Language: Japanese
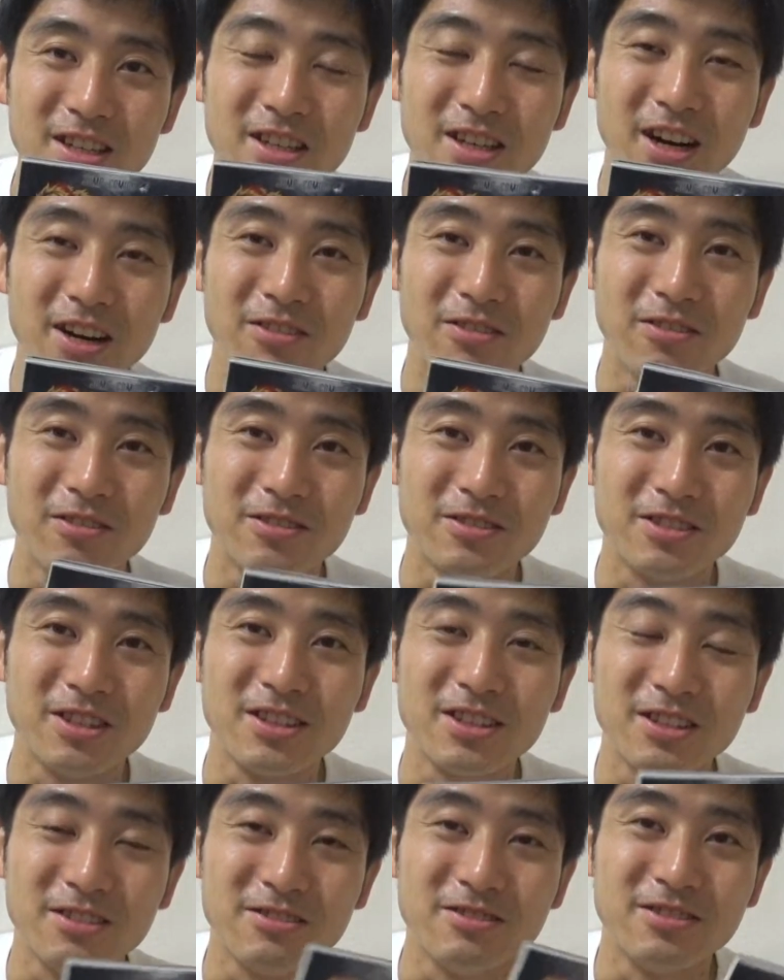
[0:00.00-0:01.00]
あの、
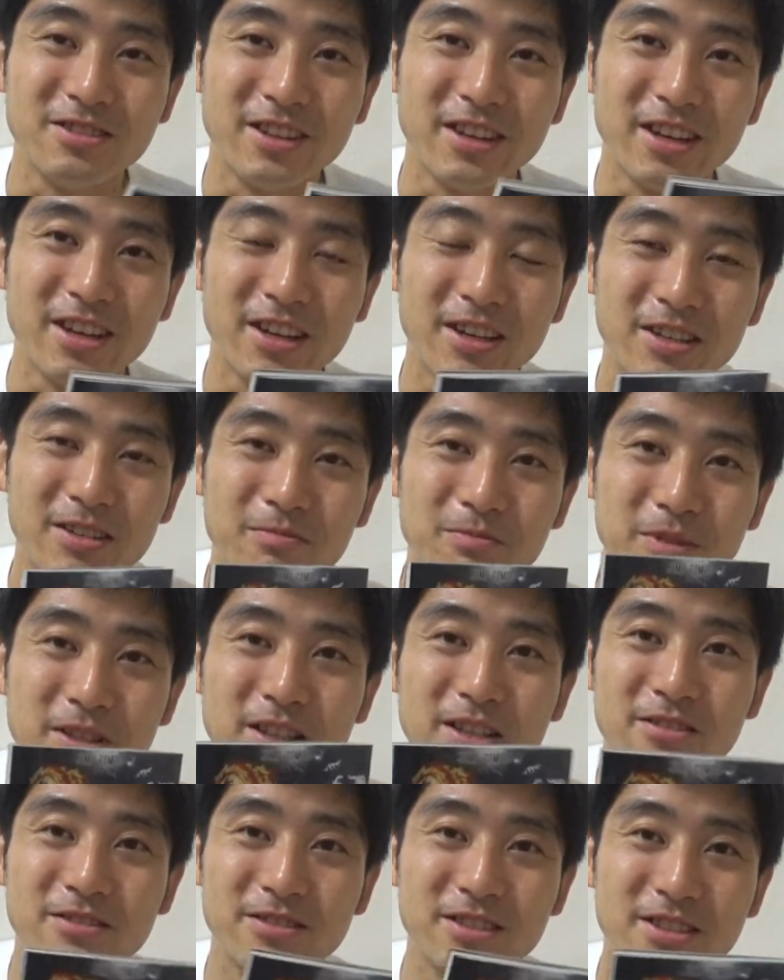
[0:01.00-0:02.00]
出てるんで、見
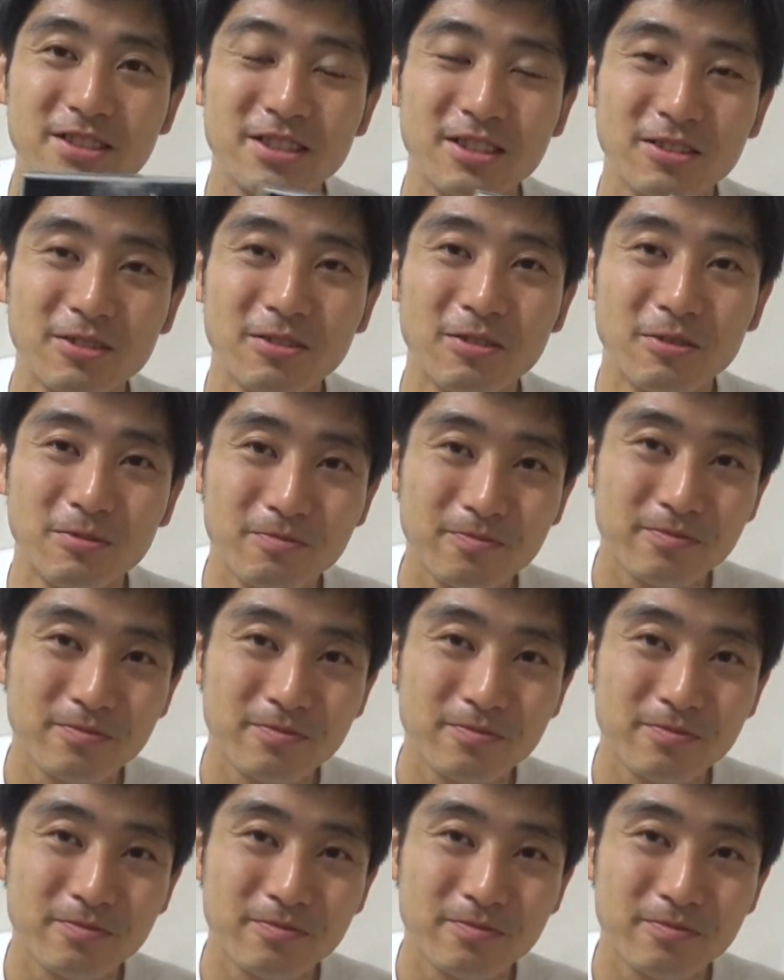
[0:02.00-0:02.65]
てるんですけど、